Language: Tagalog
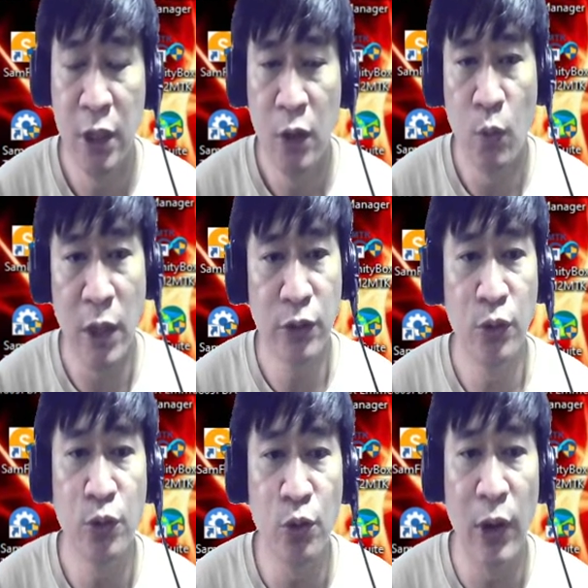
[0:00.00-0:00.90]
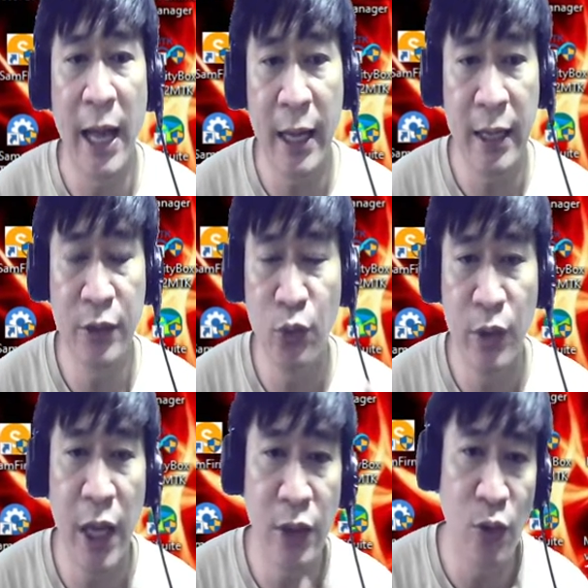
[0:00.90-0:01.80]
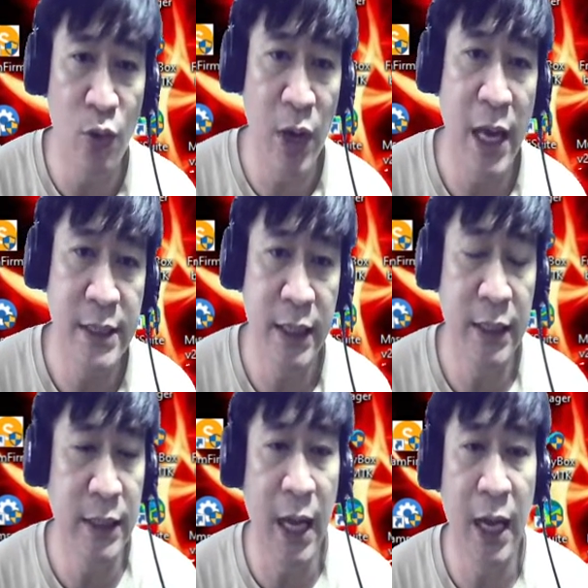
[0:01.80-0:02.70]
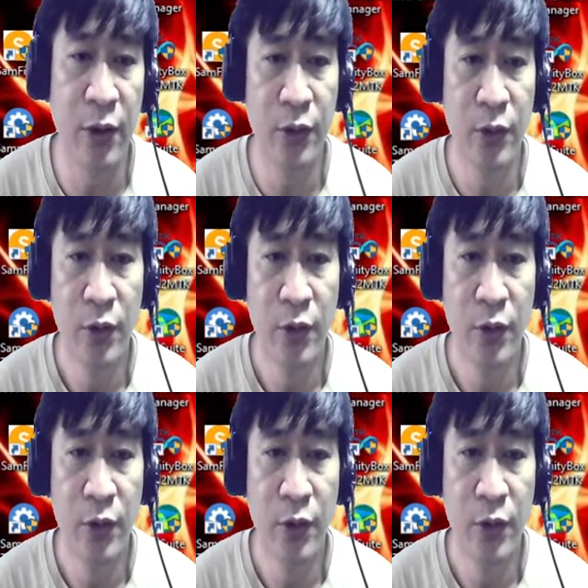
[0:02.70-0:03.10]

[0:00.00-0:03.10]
huwag niyo tularan yung gentong klase ng tao.